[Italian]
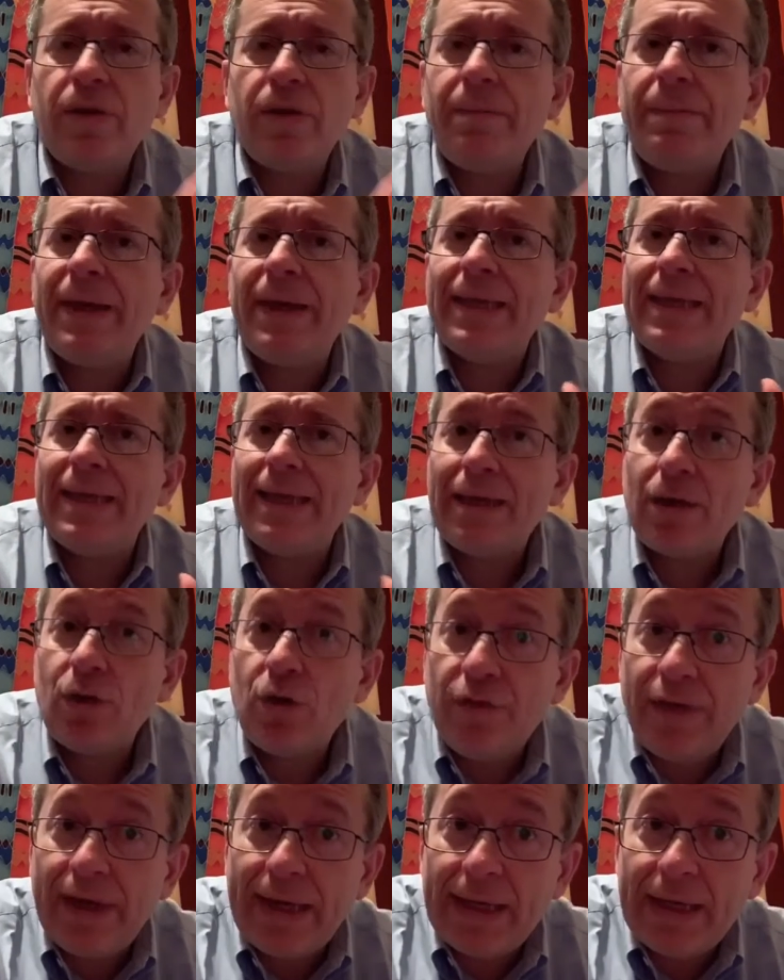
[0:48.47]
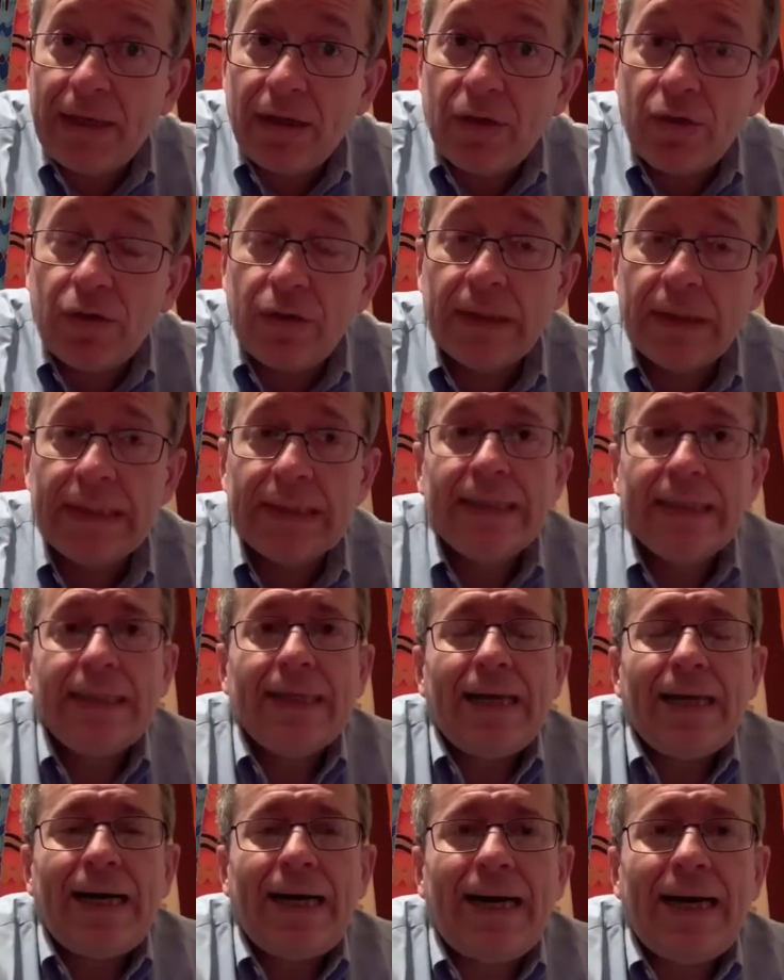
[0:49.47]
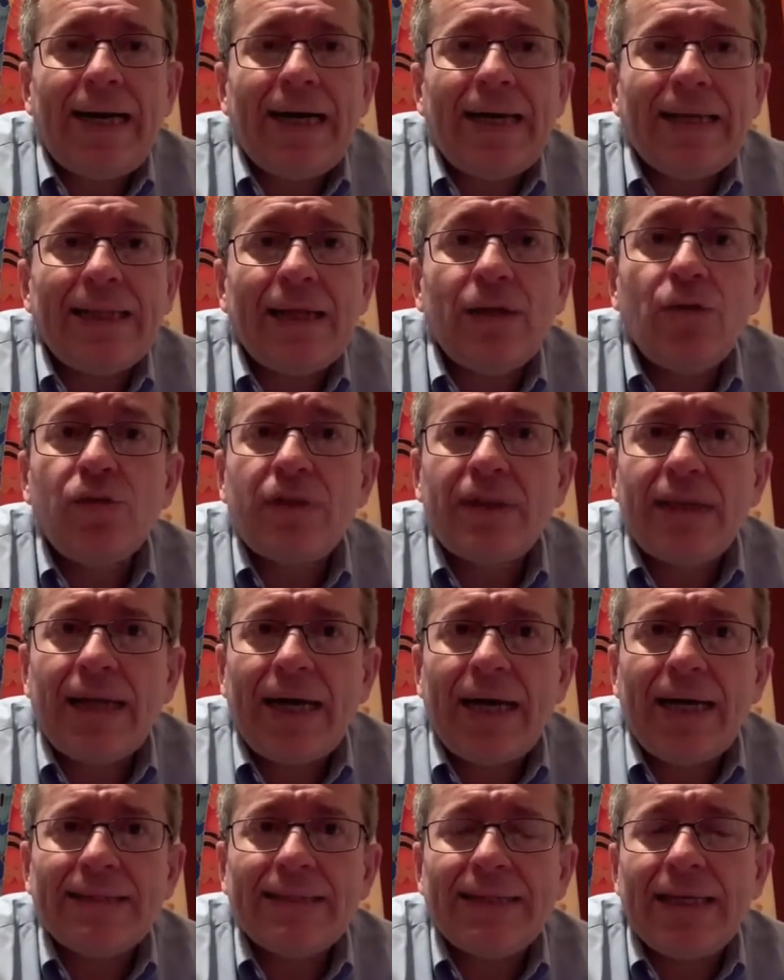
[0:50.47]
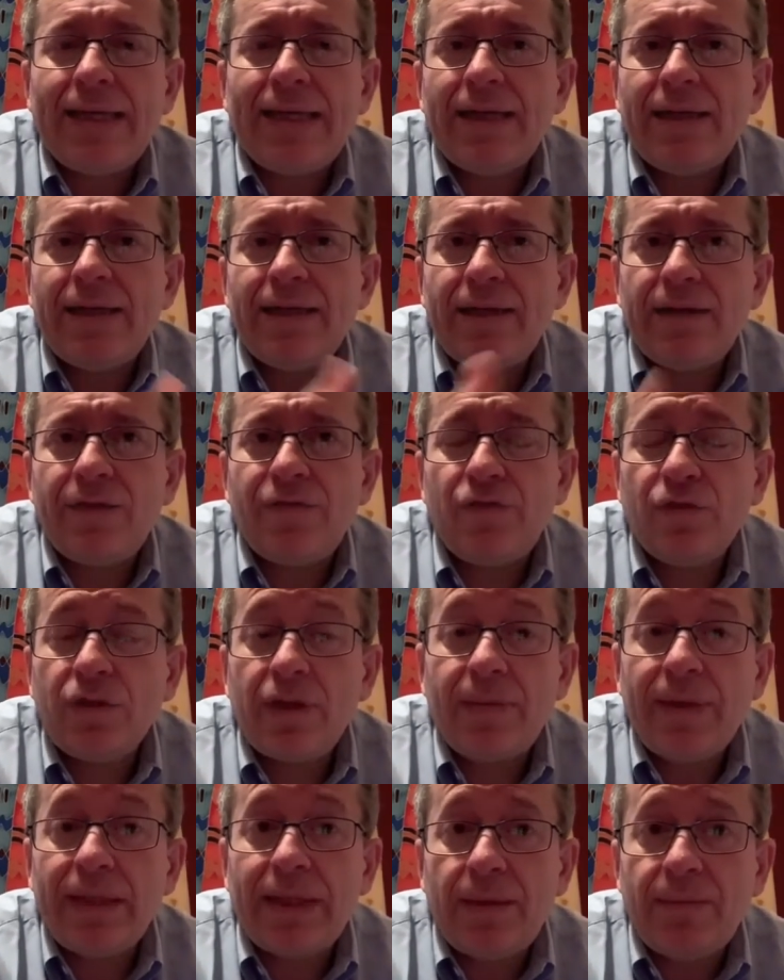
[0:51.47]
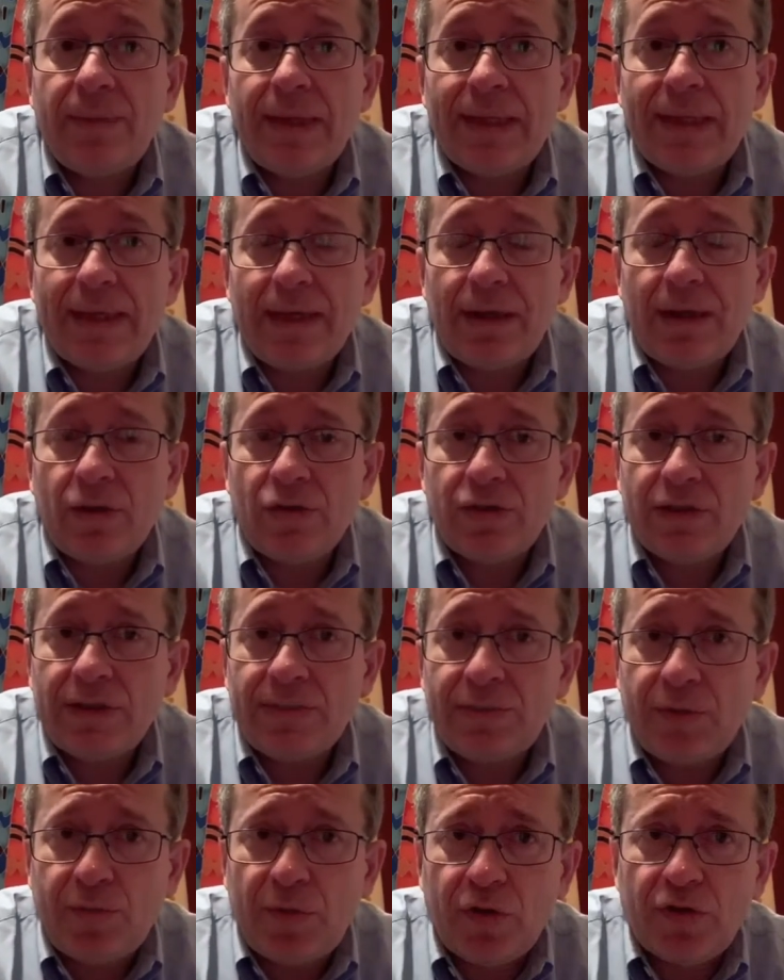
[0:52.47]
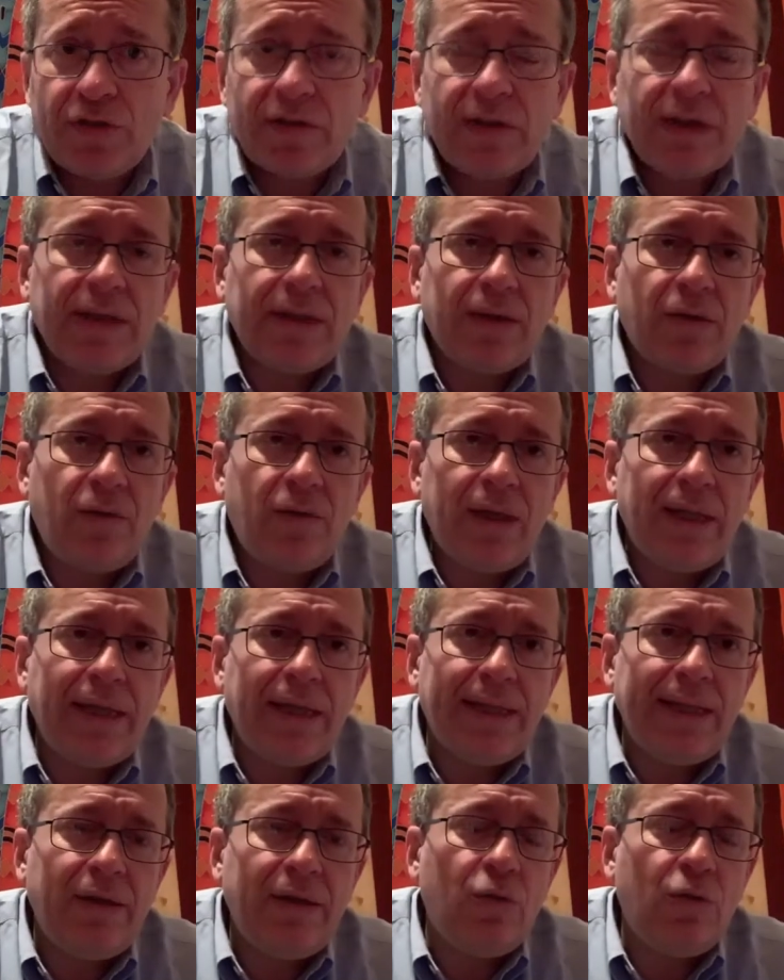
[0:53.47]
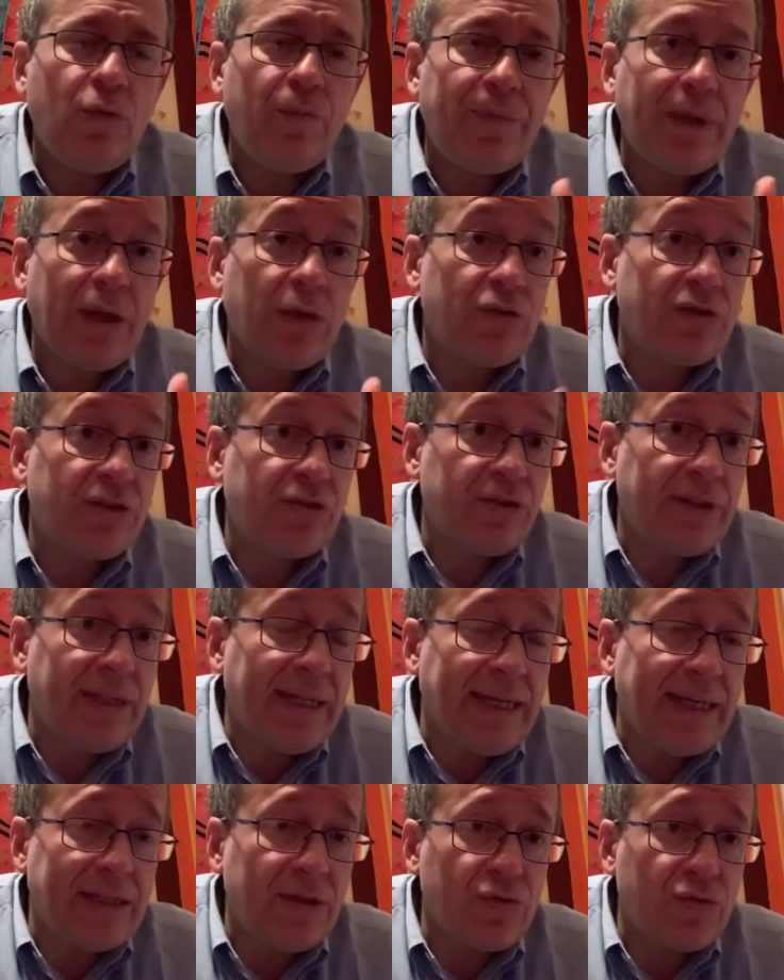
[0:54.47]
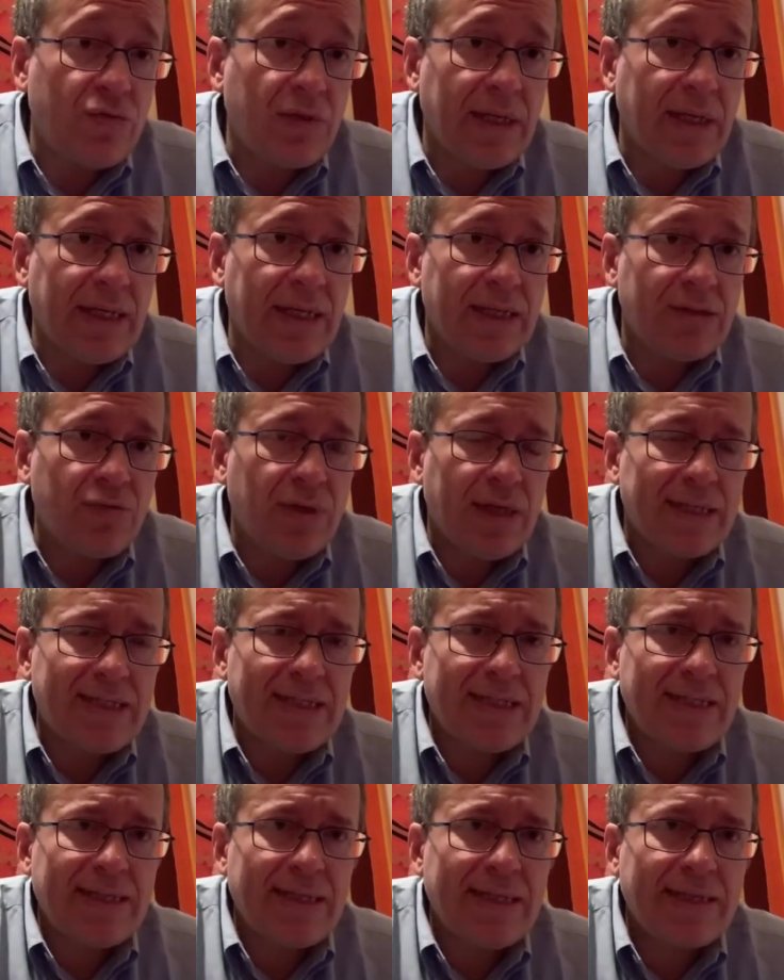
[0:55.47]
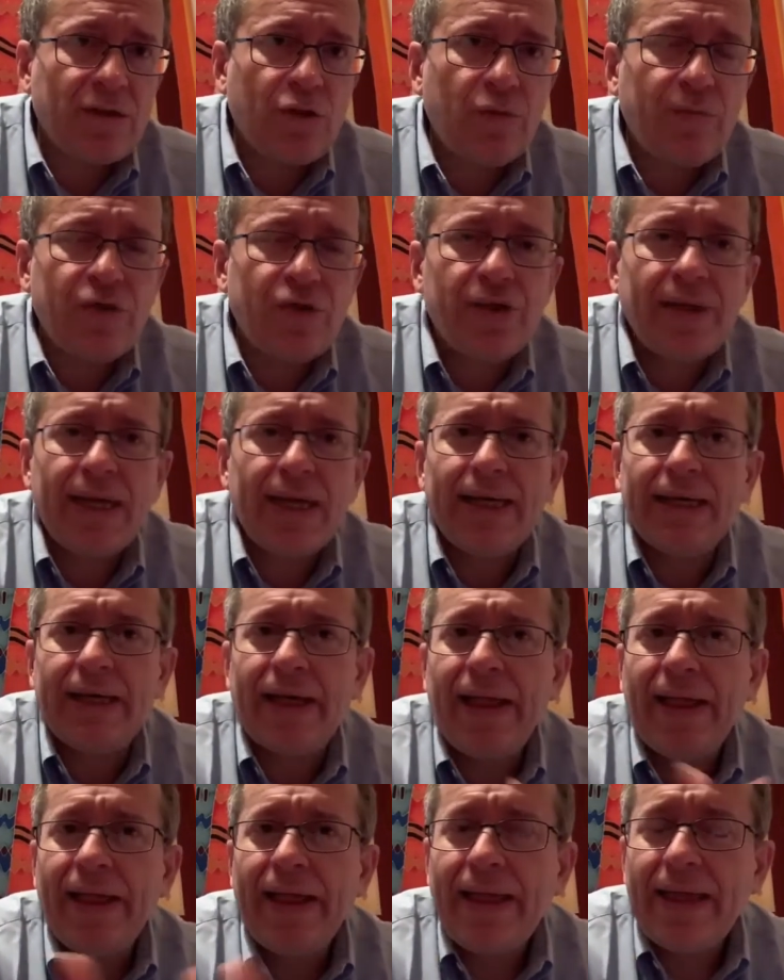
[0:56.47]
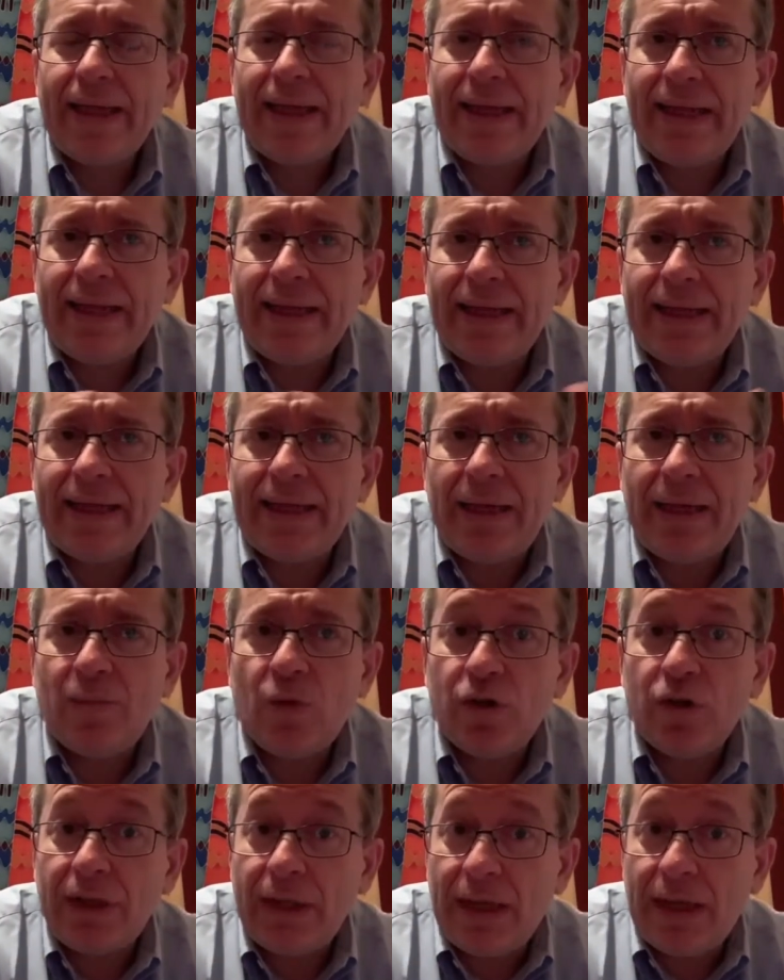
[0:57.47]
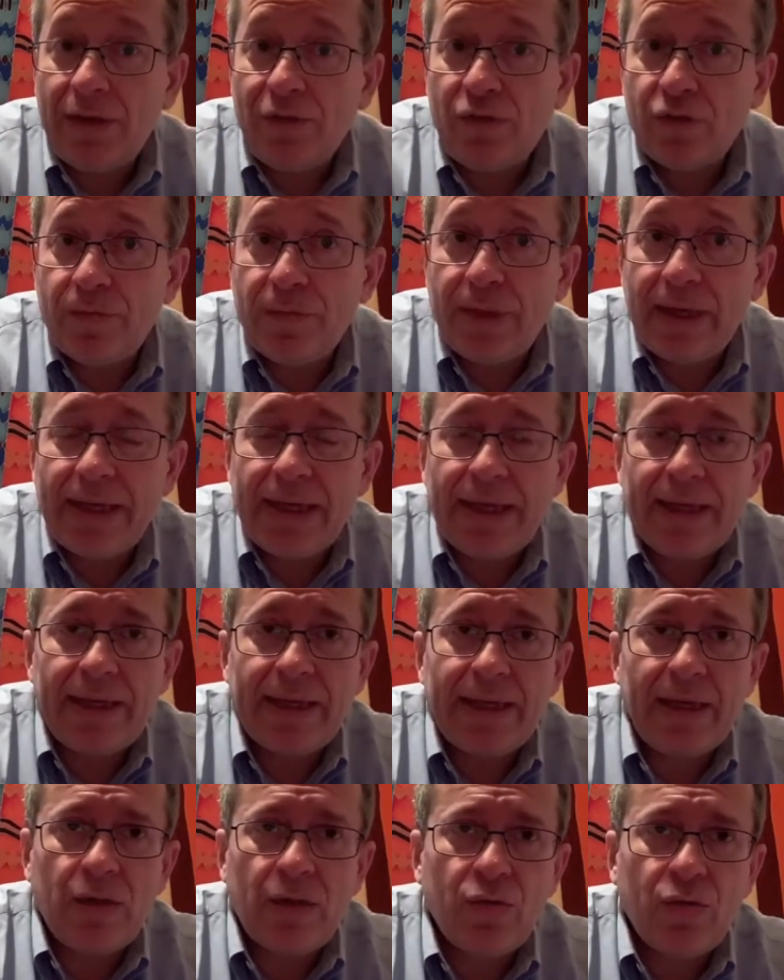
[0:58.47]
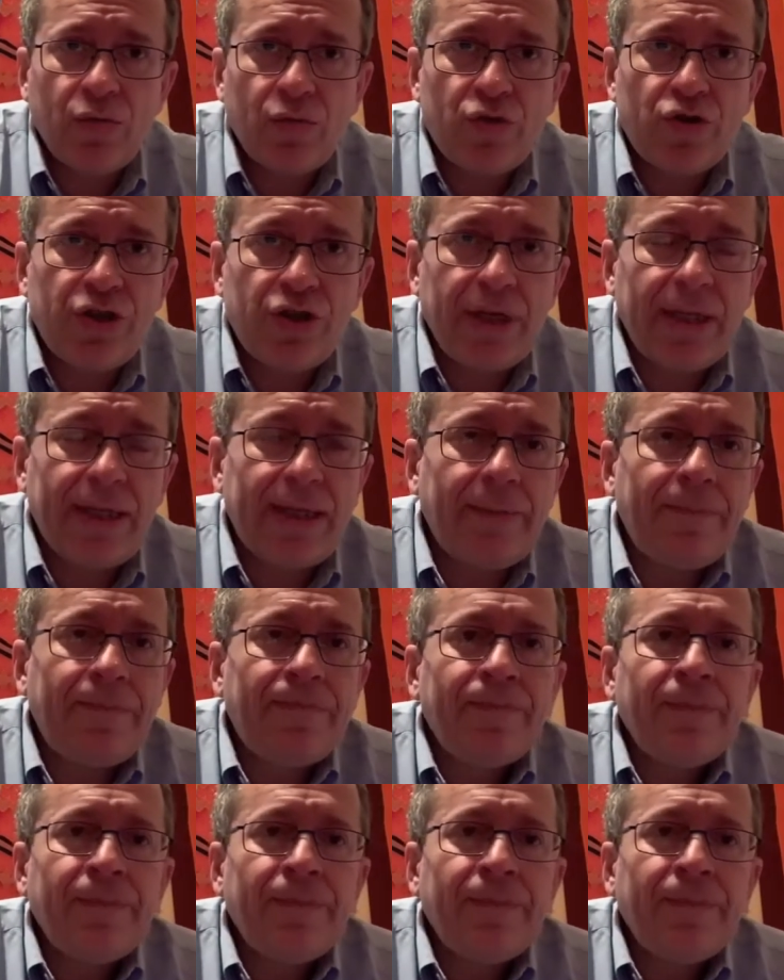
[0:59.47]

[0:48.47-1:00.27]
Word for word: Impegna il governo ad adottare eh, fondamentalmente la nostra proposta, quella di un piano straordinario sulla, sull'assistenza domiciliare eh, nei modi e nelle forme che, che, conoscete.